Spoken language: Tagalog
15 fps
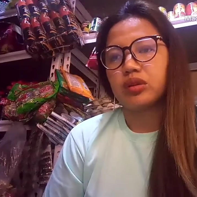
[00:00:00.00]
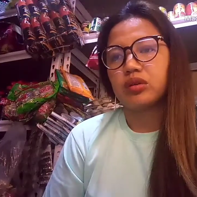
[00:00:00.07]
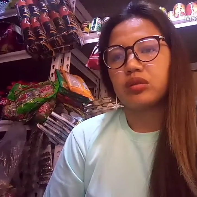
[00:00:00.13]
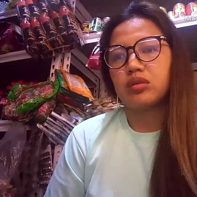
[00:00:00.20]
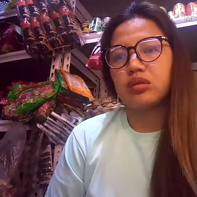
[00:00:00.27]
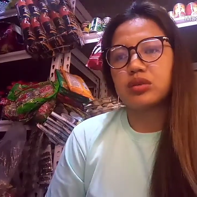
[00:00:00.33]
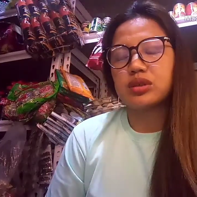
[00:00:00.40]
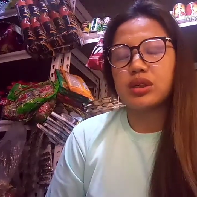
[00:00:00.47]

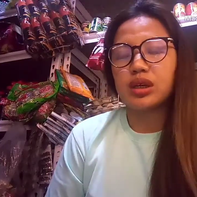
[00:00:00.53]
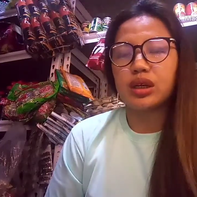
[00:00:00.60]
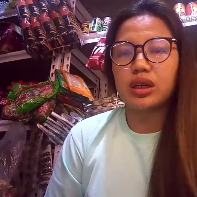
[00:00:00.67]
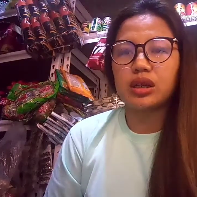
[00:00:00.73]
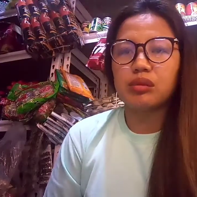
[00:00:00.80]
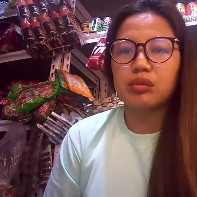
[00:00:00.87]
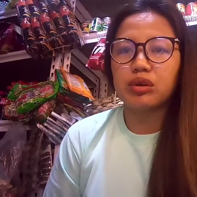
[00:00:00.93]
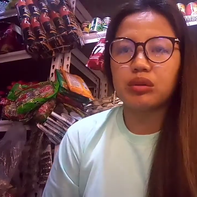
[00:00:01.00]
Kung
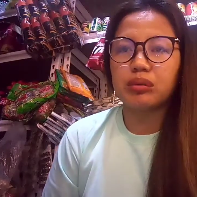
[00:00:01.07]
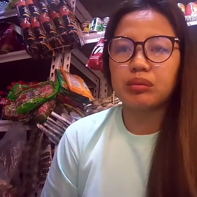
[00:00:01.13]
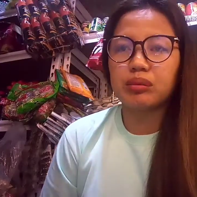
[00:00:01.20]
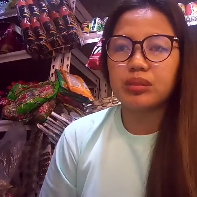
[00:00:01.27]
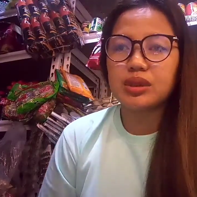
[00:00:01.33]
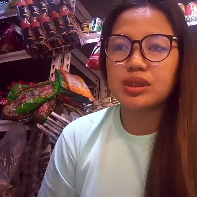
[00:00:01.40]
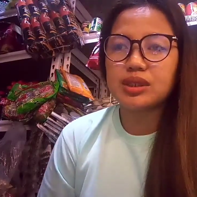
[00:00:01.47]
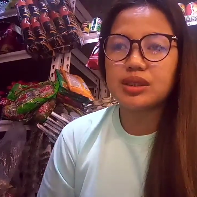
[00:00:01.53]
sarili mong
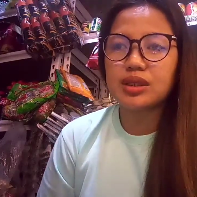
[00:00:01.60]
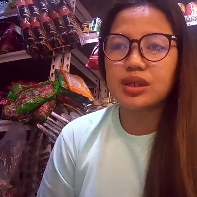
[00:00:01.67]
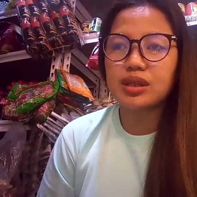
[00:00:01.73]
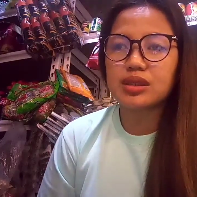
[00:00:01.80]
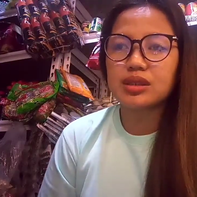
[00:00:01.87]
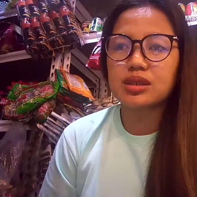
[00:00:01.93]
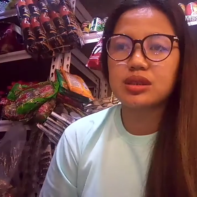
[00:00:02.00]
business,